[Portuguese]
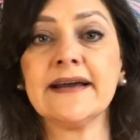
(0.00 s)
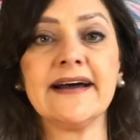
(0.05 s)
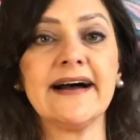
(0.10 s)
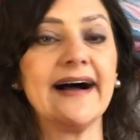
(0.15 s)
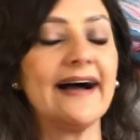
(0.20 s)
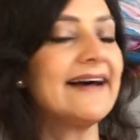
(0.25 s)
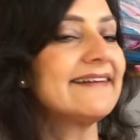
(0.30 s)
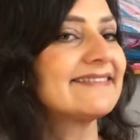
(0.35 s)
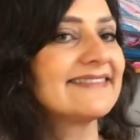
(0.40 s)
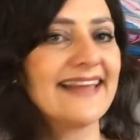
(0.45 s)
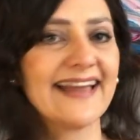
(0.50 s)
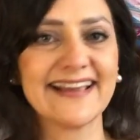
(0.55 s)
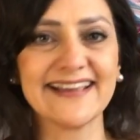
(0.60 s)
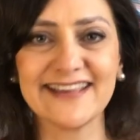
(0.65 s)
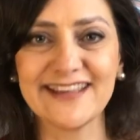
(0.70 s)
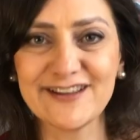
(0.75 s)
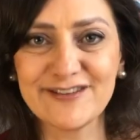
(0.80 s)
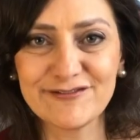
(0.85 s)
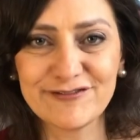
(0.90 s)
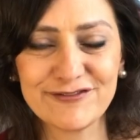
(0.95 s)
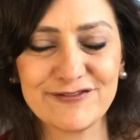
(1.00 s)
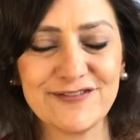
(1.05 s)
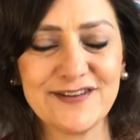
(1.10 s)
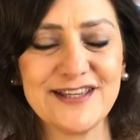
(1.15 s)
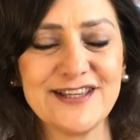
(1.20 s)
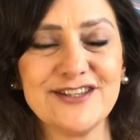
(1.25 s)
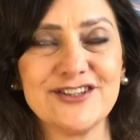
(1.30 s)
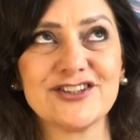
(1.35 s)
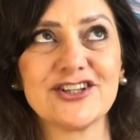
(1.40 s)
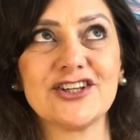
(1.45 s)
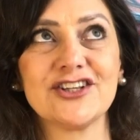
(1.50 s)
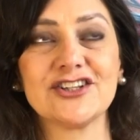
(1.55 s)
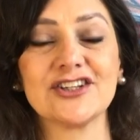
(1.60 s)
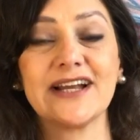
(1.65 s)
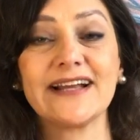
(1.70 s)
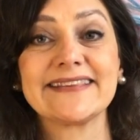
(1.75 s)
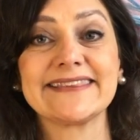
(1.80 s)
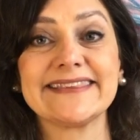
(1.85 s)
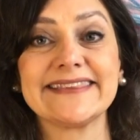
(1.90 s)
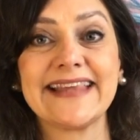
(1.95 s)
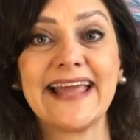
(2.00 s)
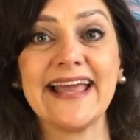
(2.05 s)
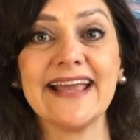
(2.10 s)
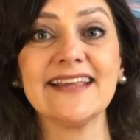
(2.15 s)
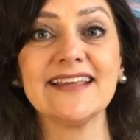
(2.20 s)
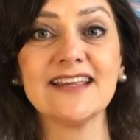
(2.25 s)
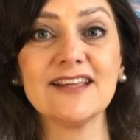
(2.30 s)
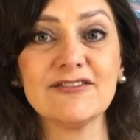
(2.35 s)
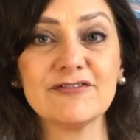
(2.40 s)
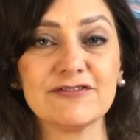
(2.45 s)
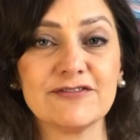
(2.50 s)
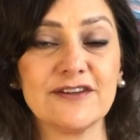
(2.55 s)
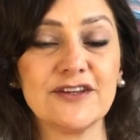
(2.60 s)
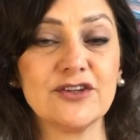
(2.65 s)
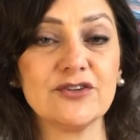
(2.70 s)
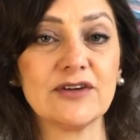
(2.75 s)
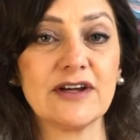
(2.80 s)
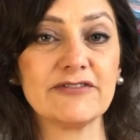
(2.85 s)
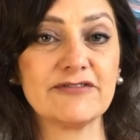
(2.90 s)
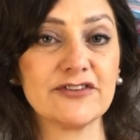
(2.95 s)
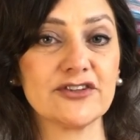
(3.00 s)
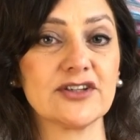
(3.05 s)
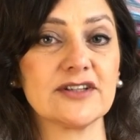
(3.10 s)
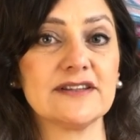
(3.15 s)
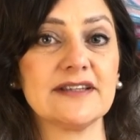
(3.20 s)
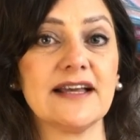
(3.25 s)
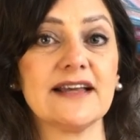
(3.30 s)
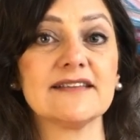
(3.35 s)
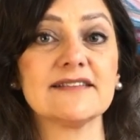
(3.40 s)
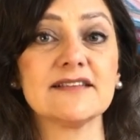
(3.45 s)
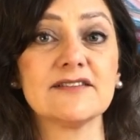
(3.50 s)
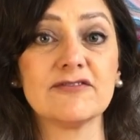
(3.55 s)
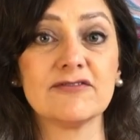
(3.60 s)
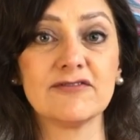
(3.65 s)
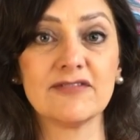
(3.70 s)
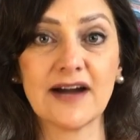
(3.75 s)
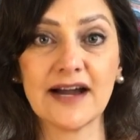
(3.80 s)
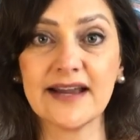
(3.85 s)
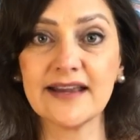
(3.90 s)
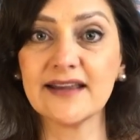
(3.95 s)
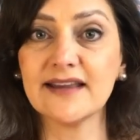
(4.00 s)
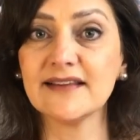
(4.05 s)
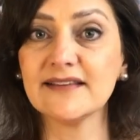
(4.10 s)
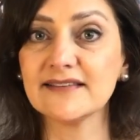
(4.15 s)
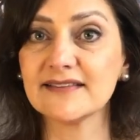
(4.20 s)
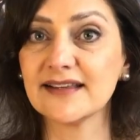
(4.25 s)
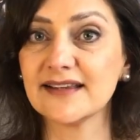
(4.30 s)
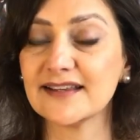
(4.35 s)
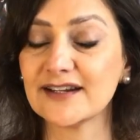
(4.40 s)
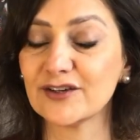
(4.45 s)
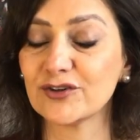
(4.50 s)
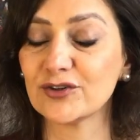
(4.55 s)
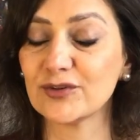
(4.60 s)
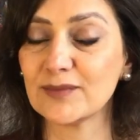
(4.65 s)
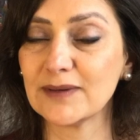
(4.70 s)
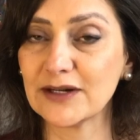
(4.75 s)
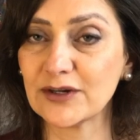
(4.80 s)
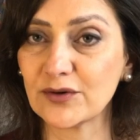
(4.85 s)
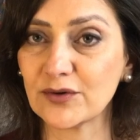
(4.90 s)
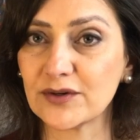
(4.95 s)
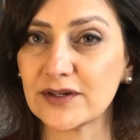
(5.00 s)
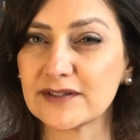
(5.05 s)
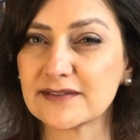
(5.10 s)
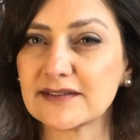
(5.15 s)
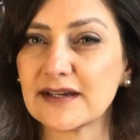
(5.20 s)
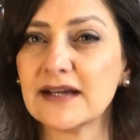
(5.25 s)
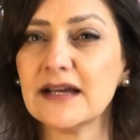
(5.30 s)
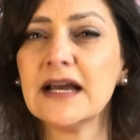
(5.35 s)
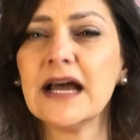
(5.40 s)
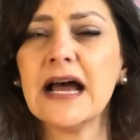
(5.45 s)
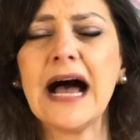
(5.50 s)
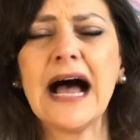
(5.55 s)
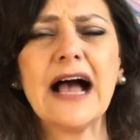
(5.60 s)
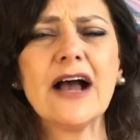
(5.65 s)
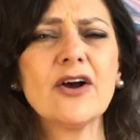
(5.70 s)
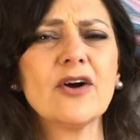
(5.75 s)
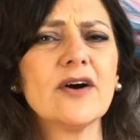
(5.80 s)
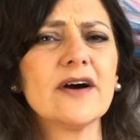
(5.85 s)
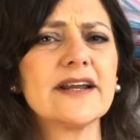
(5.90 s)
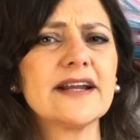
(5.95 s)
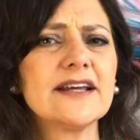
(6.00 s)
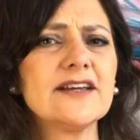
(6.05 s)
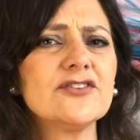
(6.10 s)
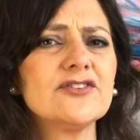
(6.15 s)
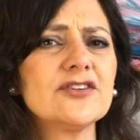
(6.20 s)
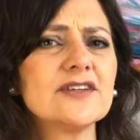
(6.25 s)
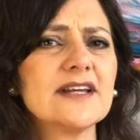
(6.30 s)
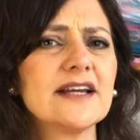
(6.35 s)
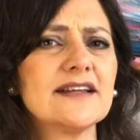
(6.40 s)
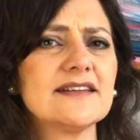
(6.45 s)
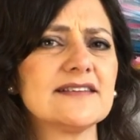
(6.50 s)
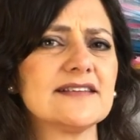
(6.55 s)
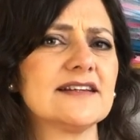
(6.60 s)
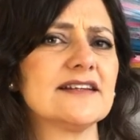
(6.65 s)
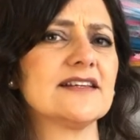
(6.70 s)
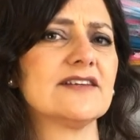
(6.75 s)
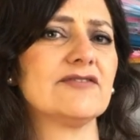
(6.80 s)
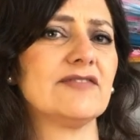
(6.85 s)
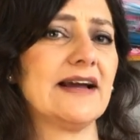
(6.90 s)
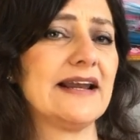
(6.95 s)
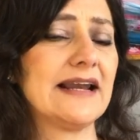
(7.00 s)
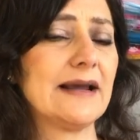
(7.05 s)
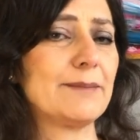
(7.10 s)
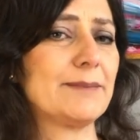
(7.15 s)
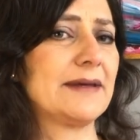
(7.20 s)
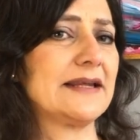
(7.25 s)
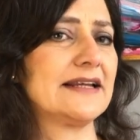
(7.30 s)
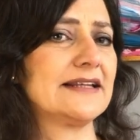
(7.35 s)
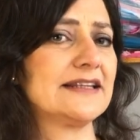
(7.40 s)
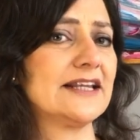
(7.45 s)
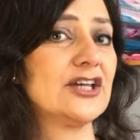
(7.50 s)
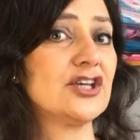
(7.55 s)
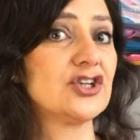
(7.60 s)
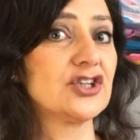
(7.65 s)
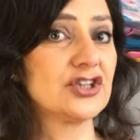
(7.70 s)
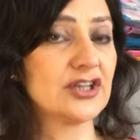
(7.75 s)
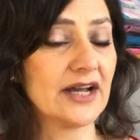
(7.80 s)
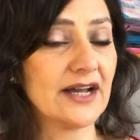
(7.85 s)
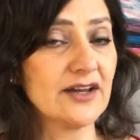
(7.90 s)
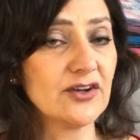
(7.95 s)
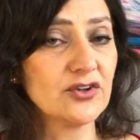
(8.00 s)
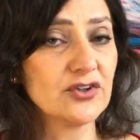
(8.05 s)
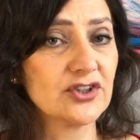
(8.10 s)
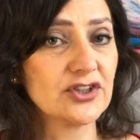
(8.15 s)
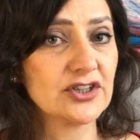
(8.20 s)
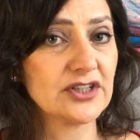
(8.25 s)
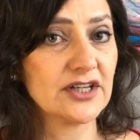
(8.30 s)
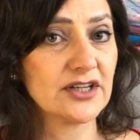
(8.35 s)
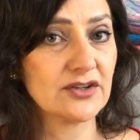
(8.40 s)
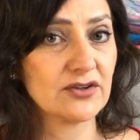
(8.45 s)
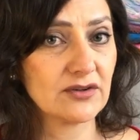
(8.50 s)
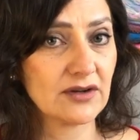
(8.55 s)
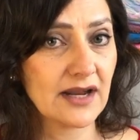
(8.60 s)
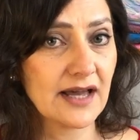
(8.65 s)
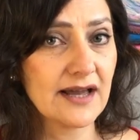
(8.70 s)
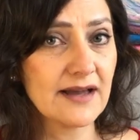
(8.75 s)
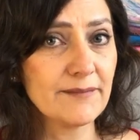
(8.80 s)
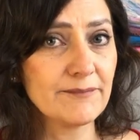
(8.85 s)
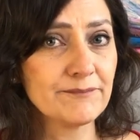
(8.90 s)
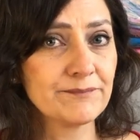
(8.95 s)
Até que enfim, gente, até que enfim o FGTS vai render alguma coisa. Agora, isso quer dizer que vale a pena deixar o dinheiro lá?